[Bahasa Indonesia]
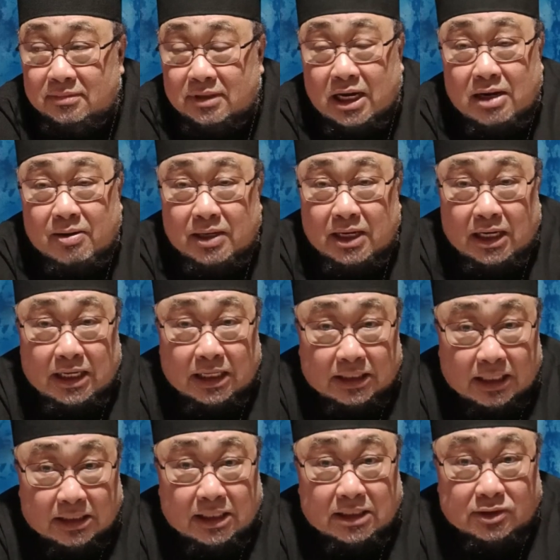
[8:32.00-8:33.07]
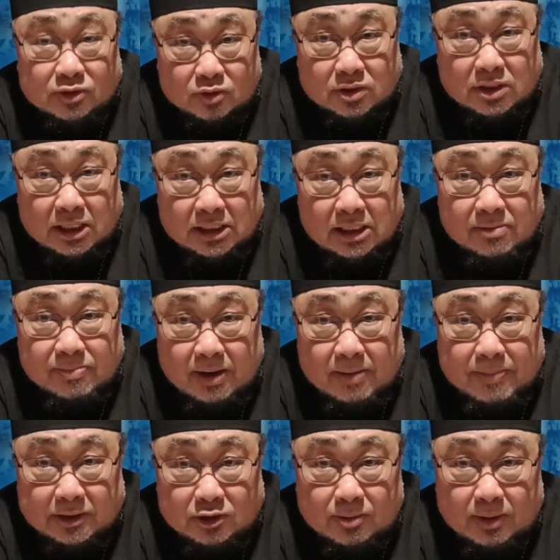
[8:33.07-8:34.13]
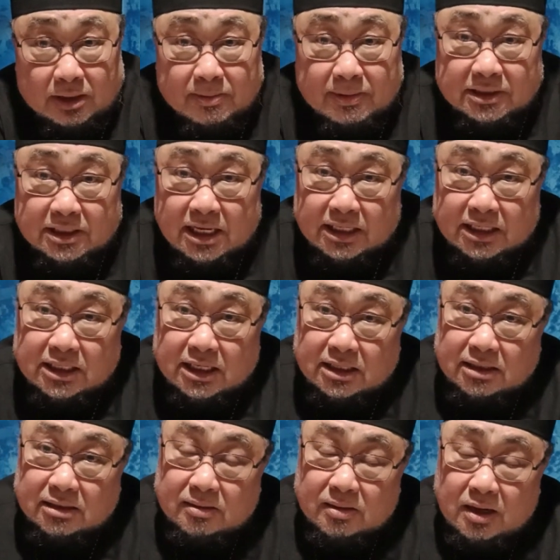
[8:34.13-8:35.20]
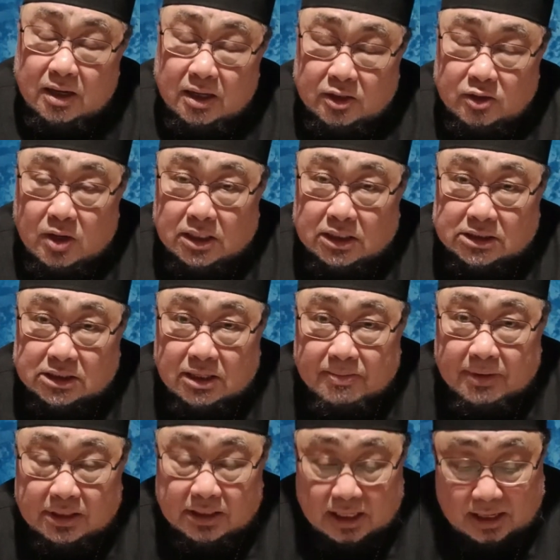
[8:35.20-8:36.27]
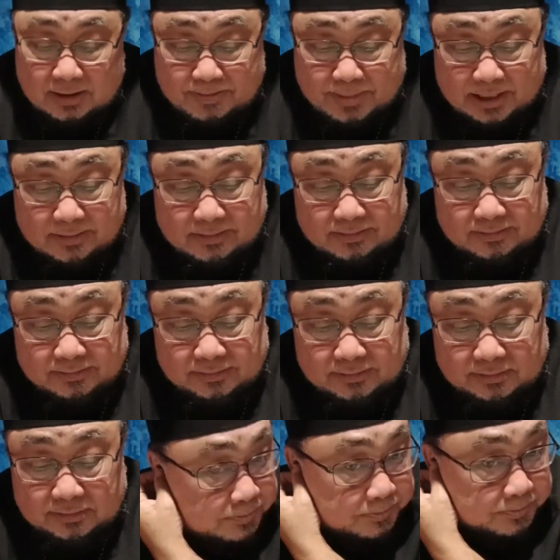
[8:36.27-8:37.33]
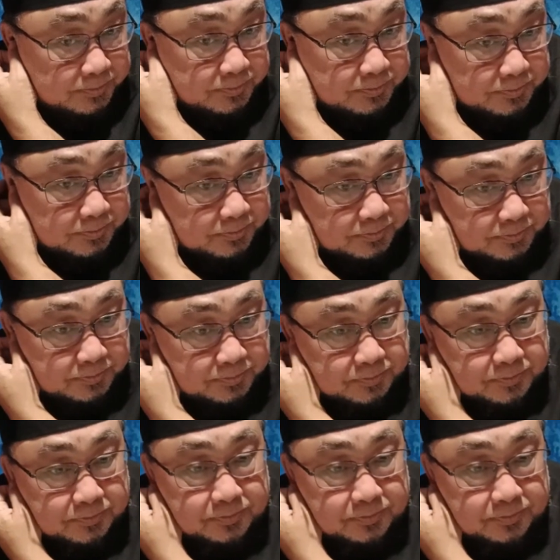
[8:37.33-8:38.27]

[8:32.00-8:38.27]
Karena dia datang dari surga, dari Bapa. Coba kita baca lagi dari Yohanes 6 ayat 38.